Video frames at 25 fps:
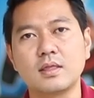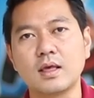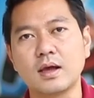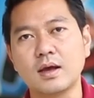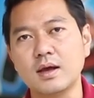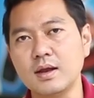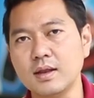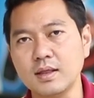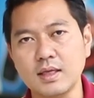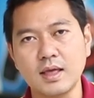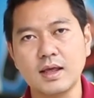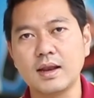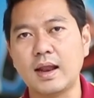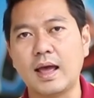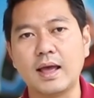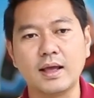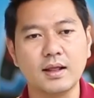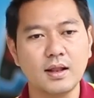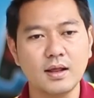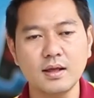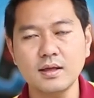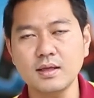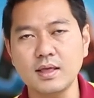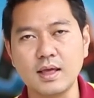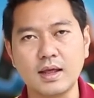จะขึ้นเกียร์ไหน
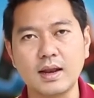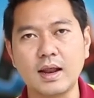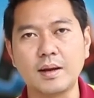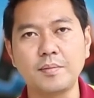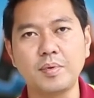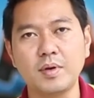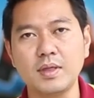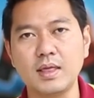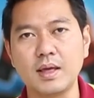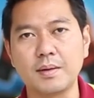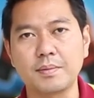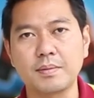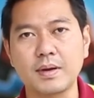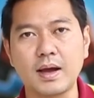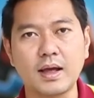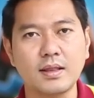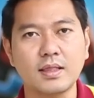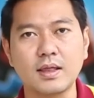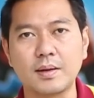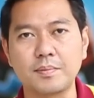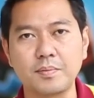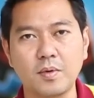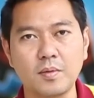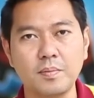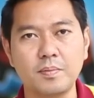ท่านเกียร์นั้นพอเหยียบคัด
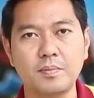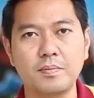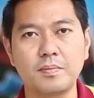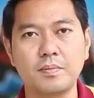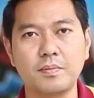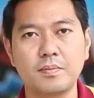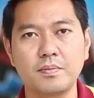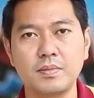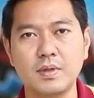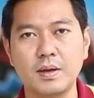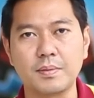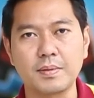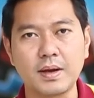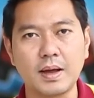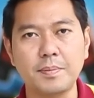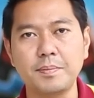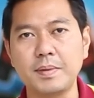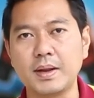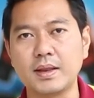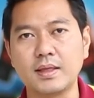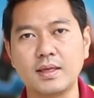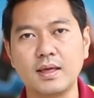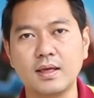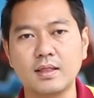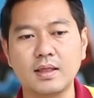เสร็จปุ๊บเหยียบคัด
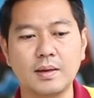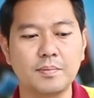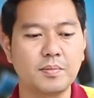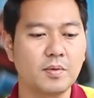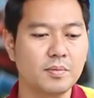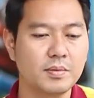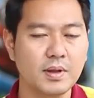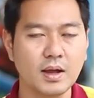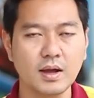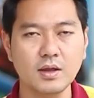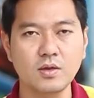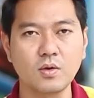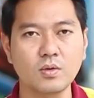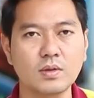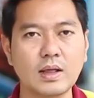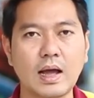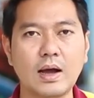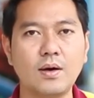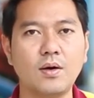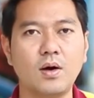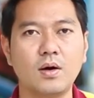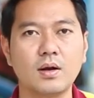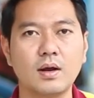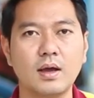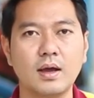เป็นเกียร์เสร็จปุ๊บท่านก็ยก
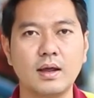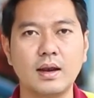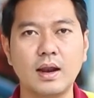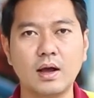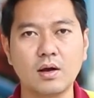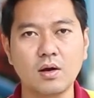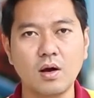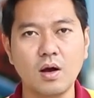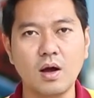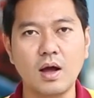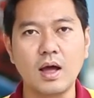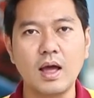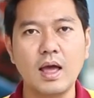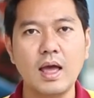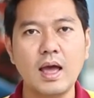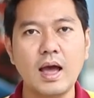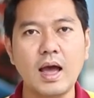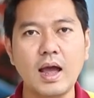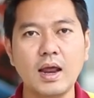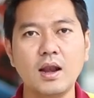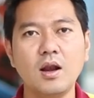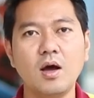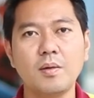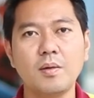เท้าออกเลยแล้วก็ให้